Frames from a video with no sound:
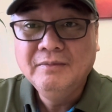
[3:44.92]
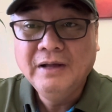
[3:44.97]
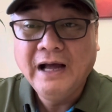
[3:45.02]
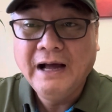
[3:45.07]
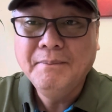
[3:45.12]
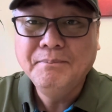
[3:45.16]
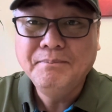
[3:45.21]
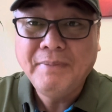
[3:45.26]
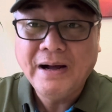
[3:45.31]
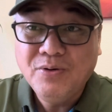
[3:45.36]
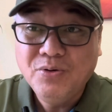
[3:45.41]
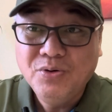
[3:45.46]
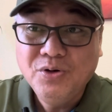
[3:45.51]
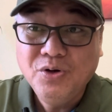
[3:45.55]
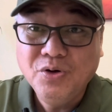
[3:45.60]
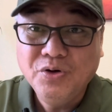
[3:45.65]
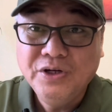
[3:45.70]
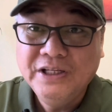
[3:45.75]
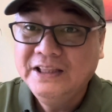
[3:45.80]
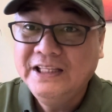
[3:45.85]
ang
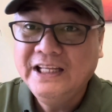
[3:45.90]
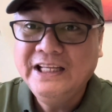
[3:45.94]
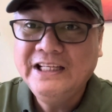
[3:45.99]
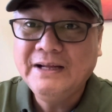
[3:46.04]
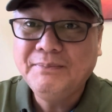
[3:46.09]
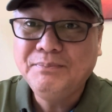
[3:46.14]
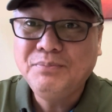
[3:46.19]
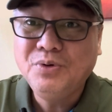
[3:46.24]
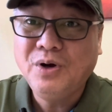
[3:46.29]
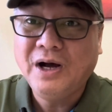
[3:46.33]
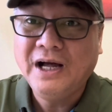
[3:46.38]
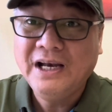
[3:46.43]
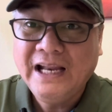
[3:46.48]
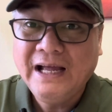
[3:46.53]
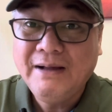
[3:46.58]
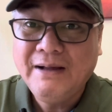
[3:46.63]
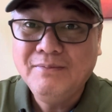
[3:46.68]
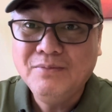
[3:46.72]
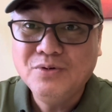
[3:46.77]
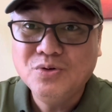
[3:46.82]
Pangulo, hindi niya po
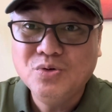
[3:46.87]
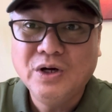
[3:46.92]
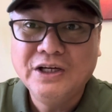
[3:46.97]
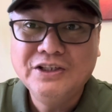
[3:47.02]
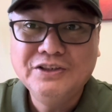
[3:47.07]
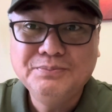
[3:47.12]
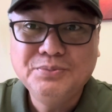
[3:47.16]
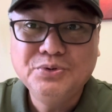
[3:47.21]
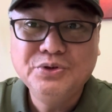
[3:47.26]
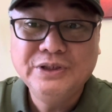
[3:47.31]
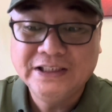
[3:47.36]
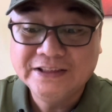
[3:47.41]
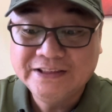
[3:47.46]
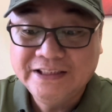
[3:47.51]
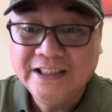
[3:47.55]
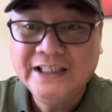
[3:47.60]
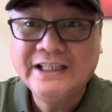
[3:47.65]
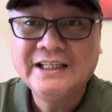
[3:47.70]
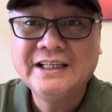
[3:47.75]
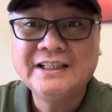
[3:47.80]
alam kung ano po yung
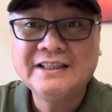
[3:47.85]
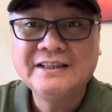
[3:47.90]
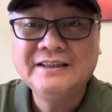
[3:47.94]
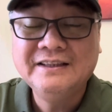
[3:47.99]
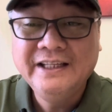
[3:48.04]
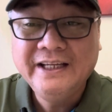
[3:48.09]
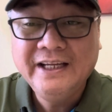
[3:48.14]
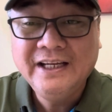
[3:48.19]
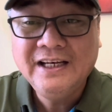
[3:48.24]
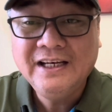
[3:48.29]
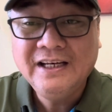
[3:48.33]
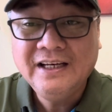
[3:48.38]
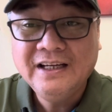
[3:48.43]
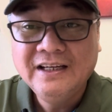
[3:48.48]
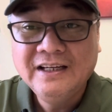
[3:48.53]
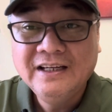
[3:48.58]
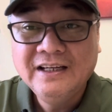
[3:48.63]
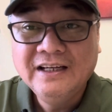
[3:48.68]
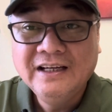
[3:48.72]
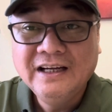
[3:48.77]
secret deal
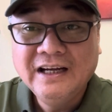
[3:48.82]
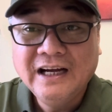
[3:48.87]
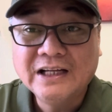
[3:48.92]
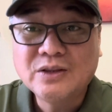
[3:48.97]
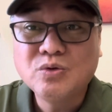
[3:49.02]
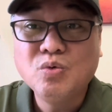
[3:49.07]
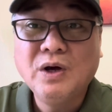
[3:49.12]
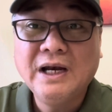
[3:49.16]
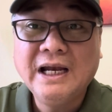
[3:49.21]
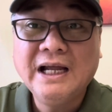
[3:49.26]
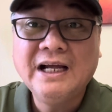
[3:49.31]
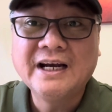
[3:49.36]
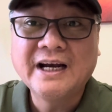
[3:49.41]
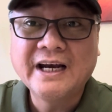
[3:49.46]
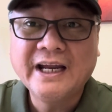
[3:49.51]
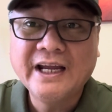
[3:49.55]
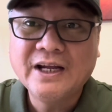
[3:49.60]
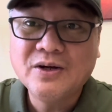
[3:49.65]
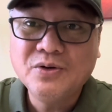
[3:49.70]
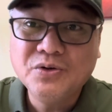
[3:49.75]
at walang
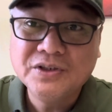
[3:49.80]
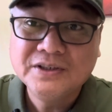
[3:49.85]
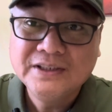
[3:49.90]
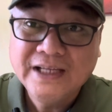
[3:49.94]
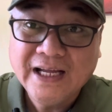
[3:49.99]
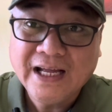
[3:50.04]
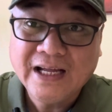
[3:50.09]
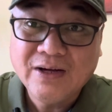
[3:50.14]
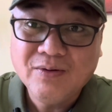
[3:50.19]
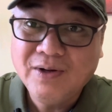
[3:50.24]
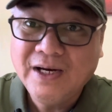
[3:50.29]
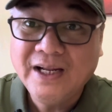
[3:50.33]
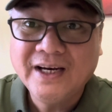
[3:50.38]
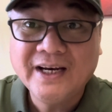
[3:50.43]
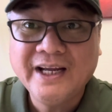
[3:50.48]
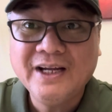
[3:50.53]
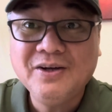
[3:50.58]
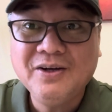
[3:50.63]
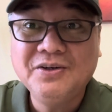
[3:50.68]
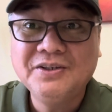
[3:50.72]
record nga. Walang
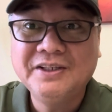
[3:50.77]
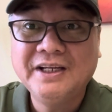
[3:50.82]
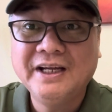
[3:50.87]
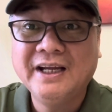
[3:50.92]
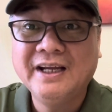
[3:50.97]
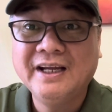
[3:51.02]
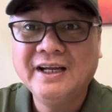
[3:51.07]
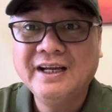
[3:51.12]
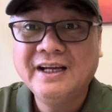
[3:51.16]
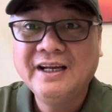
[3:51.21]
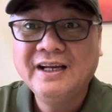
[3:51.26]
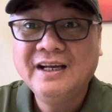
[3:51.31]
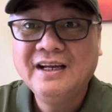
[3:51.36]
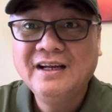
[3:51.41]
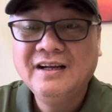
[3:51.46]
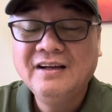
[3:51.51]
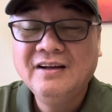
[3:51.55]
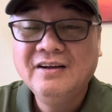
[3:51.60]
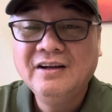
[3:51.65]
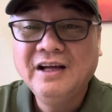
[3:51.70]
record eh.
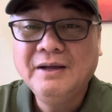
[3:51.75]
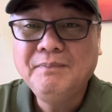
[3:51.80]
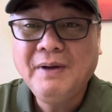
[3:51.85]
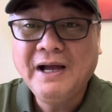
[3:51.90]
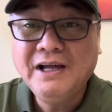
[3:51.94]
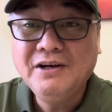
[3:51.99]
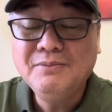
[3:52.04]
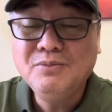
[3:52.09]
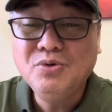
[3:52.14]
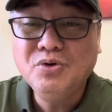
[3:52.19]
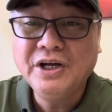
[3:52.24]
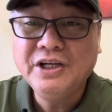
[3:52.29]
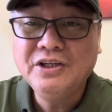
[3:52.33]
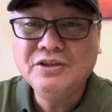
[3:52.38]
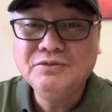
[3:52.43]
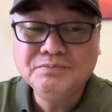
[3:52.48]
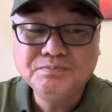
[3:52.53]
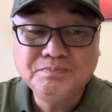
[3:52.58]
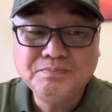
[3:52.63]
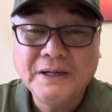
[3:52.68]
Eh paano mo
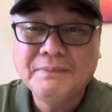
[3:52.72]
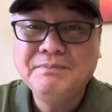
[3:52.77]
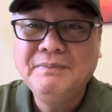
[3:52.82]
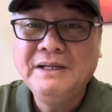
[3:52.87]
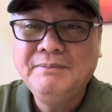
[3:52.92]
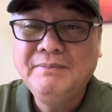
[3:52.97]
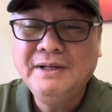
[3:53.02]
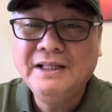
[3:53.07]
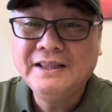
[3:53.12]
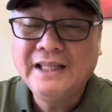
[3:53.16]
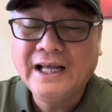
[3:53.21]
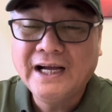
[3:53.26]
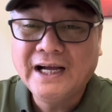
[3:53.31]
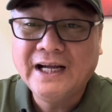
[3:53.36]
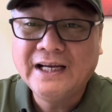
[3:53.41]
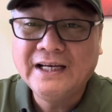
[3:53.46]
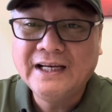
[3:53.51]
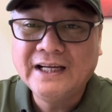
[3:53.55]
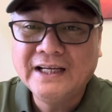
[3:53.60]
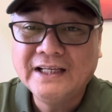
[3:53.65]
ngayon
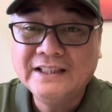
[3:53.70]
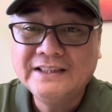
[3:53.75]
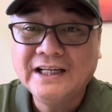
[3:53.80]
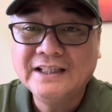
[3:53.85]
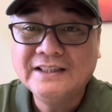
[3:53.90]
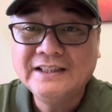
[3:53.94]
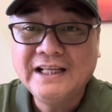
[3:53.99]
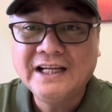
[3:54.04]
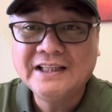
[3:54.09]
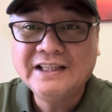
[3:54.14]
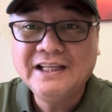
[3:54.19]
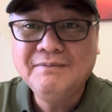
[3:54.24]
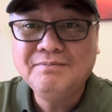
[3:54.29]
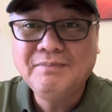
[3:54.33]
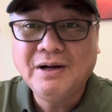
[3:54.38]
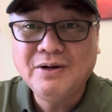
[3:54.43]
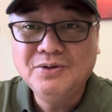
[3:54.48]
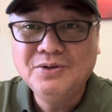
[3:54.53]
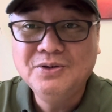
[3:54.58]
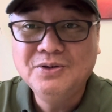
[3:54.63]
pagbibintangan ng isang dating
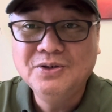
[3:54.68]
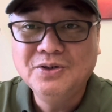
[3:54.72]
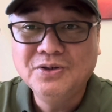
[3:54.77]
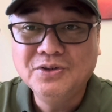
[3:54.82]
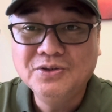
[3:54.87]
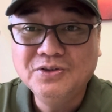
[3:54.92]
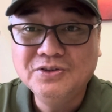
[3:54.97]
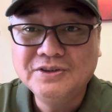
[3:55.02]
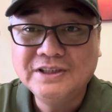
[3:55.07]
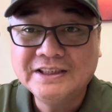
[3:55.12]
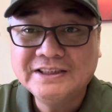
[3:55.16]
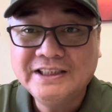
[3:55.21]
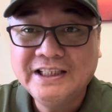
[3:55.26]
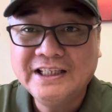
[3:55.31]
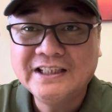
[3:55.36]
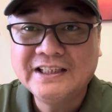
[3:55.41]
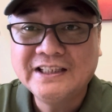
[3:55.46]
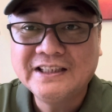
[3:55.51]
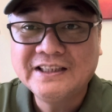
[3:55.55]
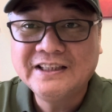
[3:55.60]
Pangulo doon sa
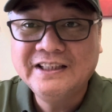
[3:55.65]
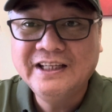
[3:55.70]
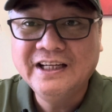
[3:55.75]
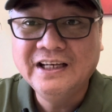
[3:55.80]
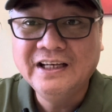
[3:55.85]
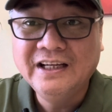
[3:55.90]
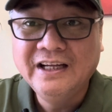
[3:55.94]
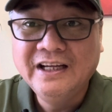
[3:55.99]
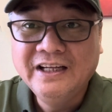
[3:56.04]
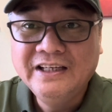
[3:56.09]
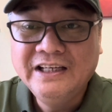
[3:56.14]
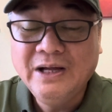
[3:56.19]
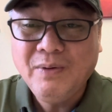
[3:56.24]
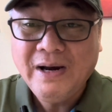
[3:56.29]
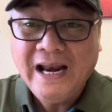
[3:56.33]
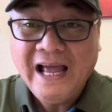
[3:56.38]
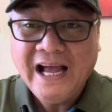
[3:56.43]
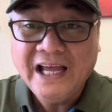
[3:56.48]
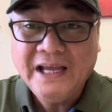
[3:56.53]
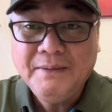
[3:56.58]
secret deal na
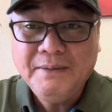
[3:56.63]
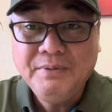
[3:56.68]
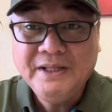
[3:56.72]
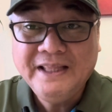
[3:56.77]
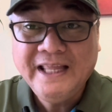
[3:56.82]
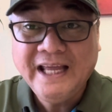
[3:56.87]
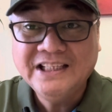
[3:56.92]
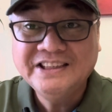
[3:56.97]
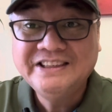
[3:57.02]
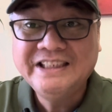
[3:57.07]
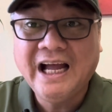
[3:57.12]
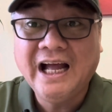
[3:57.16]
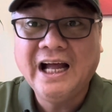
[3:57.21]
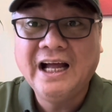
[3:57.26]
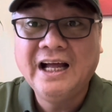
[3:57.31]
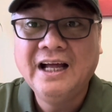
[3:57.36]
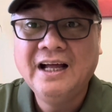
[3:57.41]
wala ka ebidensya?